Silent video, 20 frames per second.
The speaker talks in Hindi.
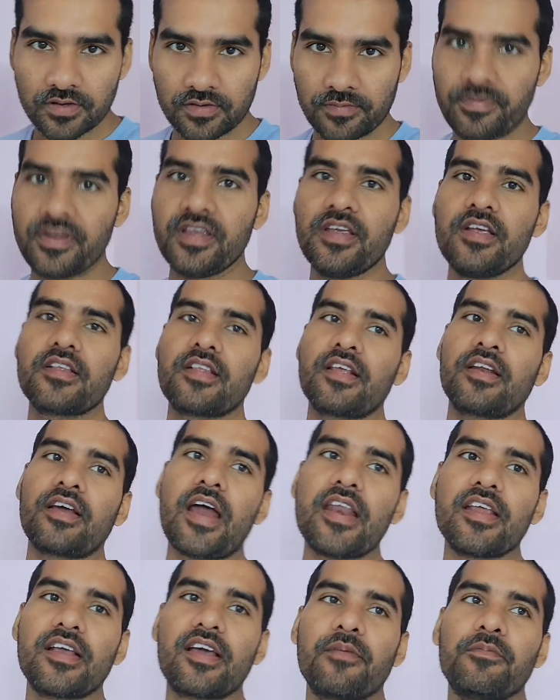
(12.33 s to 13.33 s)
भी
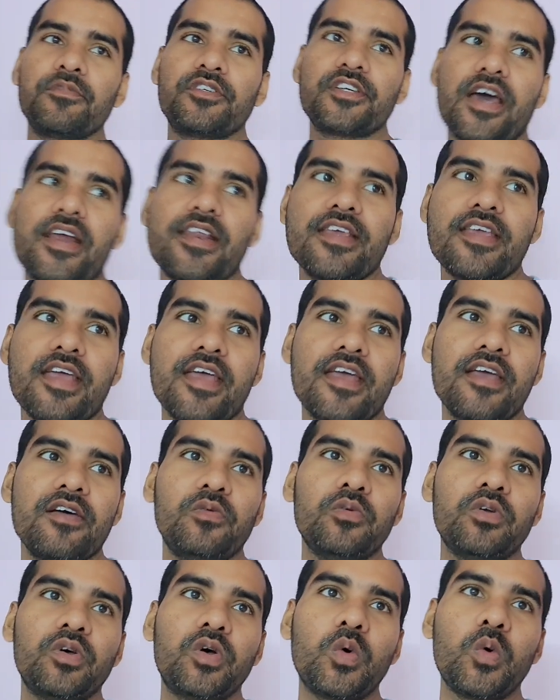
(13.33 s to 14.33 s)
सरकारी कर्मचारी हैं
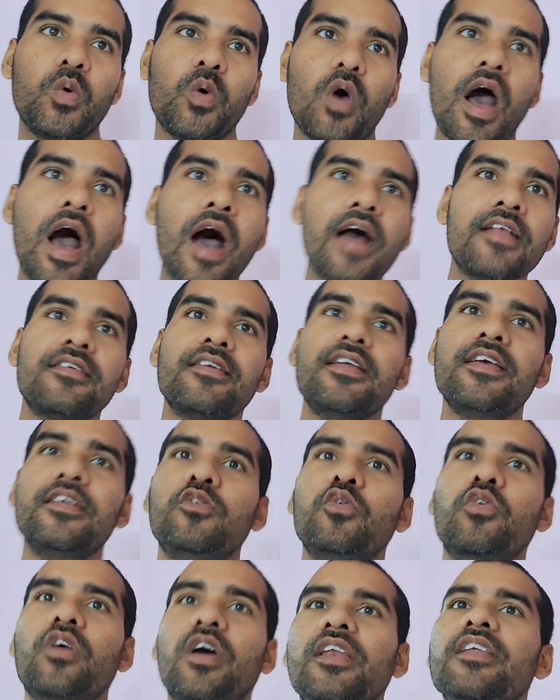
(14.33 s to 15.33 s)
उनको आज नहीं
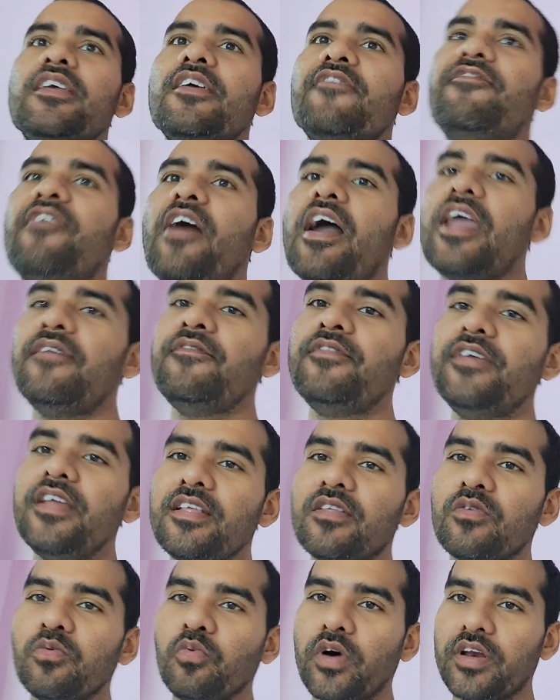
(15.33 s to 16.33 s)
तो कल ये फाइव
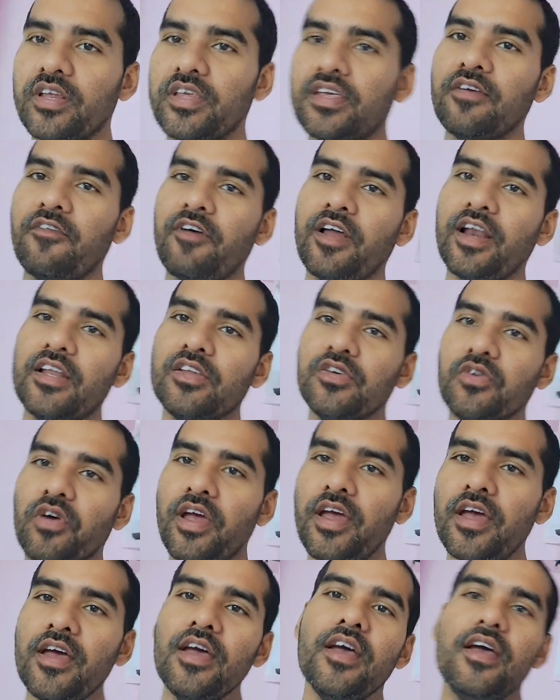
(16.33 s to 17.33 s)
डेज वर्किंग वाला जो
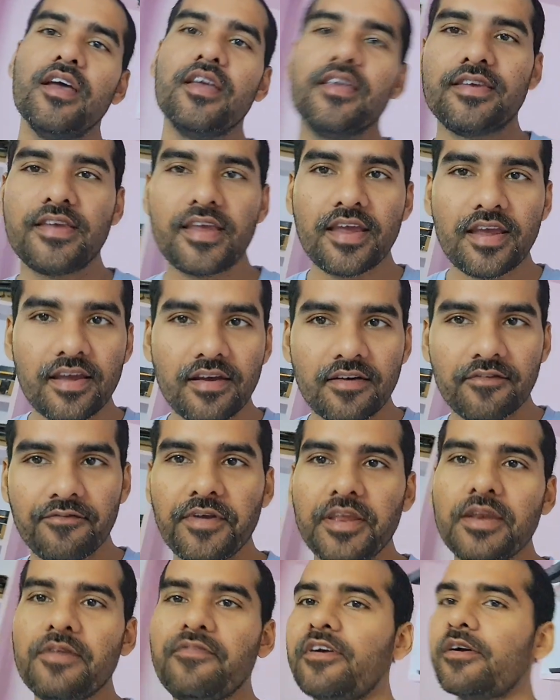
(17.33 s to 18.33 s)
है ये
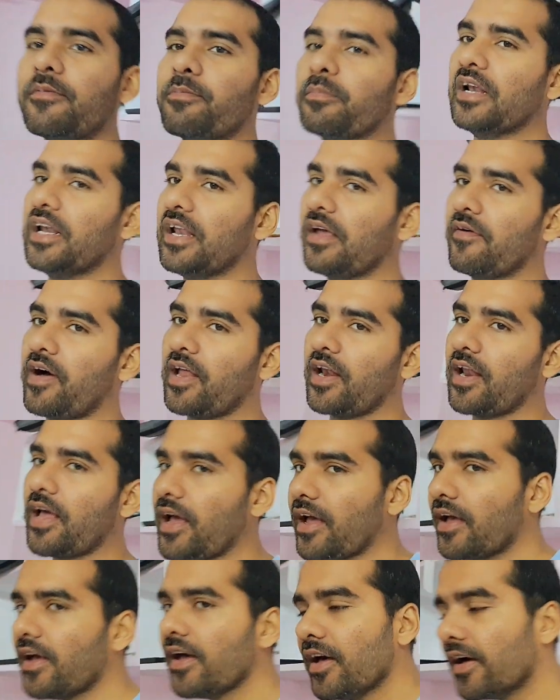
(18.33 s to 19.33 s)
बेनिफिट मिलने वाला
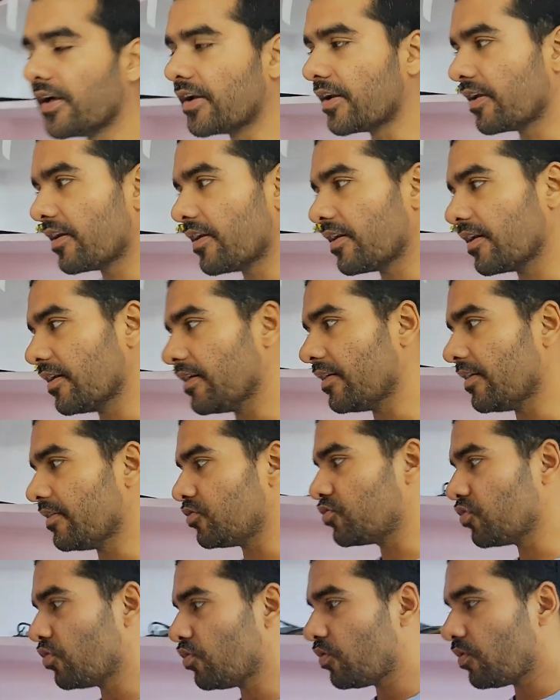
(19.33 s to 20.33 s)
है
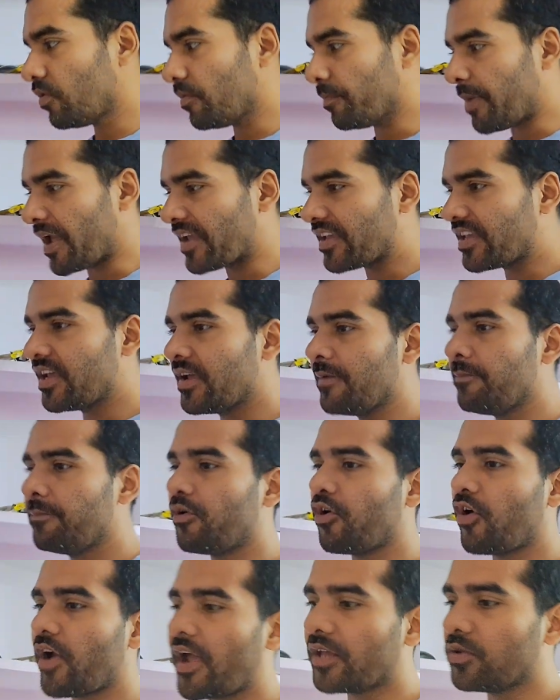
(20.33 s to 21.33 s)
जो बैंकिंग
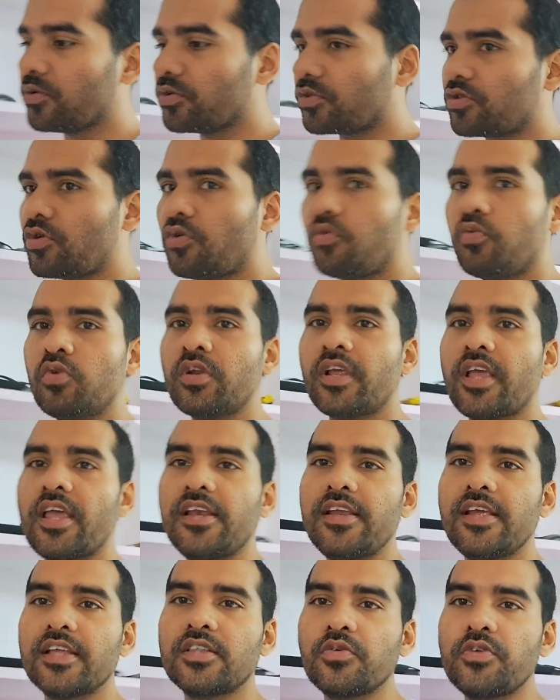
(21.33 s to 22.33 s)
एम्प्लॉय हैं दोस्तों उनके
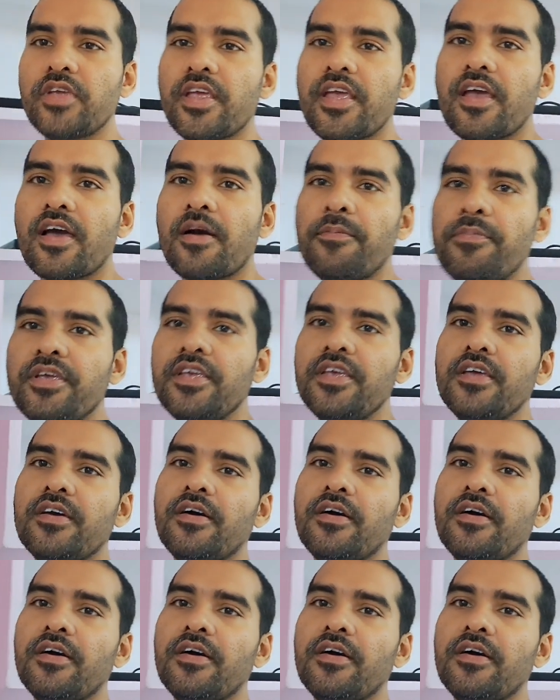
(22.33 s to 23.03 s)
लिए तो ये अभी